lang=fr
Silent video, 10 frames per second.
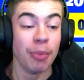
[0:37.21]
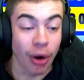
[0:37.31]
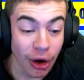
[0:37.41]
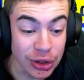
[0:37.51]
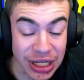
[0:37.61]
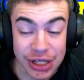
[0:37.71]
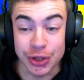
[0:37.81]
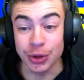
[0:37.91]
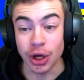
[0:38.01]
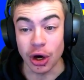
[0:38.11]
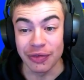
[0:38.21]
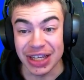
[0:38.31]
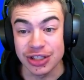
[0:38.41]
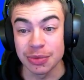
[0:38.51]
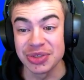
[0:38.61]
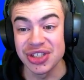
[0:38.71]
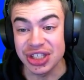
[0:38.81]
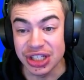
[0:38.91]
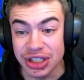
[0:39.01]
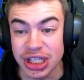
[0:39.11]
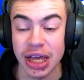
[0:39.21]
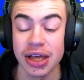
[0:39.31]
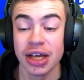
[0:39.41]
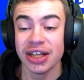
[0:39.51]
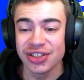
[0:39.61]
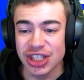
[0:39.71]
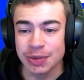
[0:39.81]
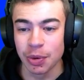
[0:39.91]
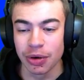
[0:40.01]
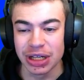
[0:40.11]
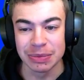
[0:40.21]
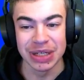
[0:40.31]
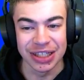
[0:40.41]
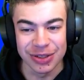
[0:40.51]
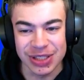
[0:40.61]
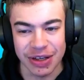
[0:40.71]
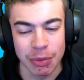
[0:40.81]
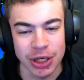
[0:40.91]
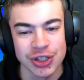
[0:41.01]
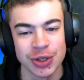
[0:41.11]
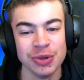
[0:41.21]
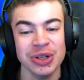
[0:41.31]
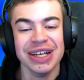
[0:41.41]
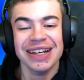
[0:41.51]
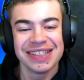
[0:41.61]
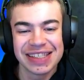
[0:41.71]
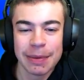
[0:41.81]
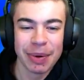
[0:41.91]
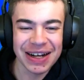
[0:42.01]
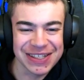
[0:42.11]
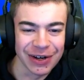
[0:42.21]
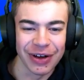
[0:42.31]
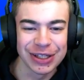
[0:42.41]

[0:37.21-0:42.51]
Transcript: Bon, en tout cas, du coup, on en revient à ce petit skin qui est dispo prix de 1200 bucks. Du coup, c'est parti.